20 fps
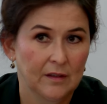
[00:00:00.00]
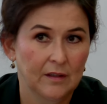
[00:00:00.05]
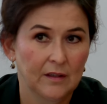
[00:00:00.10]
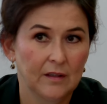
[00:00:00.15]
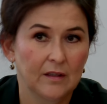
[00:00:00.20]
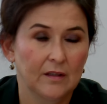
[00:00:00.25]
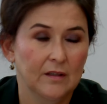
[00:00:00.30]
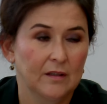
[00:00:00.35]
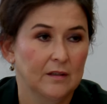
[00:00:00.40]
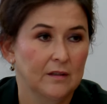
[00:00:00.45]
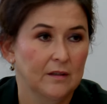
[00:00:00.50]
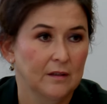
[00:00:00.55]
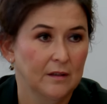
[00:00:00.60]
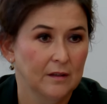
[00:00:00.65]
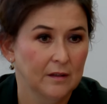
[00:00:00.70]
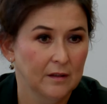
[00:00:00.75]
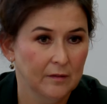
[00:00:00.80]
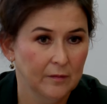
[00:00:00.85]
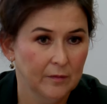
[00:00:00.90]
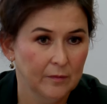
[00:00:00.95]
И э,
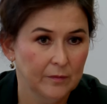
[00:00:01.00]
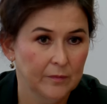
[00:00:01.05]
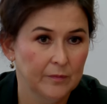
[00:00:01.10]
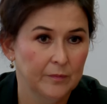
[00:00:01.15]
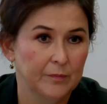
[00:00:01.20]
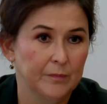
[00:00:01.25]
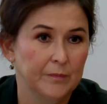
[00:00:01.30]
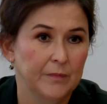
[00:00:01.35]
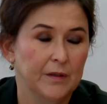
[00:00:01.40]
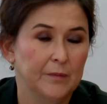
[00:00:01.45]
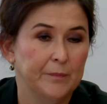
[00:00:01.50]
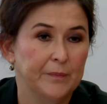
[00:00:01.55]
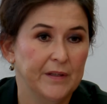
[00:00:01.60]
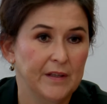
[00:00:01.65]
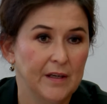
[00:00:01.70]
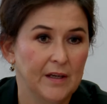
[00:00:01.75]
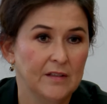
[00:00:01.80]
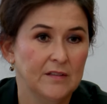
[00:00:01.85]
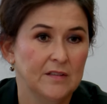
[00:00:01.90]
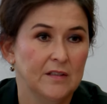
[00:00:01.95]

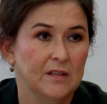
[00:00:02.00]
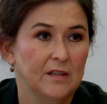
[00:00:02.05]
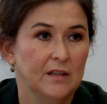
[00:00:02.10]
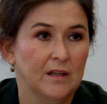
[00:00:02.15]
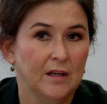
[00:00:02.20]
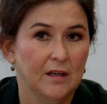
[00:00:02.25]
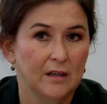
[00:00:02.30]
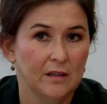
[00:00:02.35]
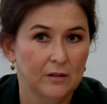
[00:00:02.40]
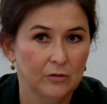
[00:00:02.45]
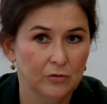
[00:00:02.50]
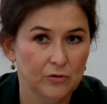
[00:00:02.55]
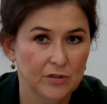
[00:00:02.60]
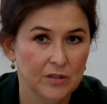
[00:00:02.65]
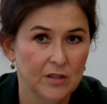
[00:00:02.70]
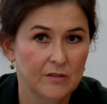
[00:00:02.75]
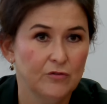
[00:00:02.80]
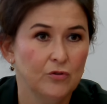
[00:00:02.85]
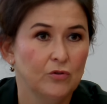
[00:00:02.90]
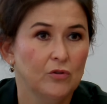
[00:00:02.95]
мероприятия для
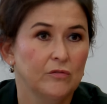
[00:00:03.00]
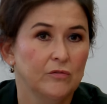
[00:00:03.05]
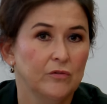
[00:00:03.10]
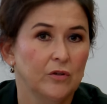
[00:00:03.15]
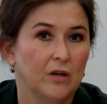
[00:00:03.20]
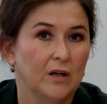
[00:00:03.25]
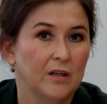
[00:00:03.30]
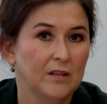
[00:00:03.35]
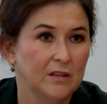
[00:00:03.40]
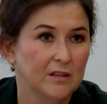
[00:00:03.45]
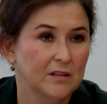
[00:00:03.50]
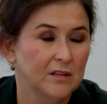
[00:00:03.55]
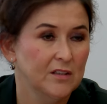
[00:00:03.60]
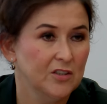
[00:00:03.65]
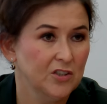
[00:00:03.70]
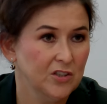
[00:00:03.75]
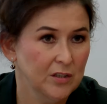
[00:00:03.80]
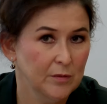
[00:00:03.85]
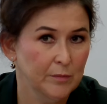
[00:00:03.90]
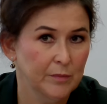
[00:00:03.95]
людей все равно, они
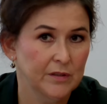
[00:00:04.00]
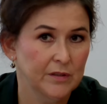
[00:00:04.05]
должны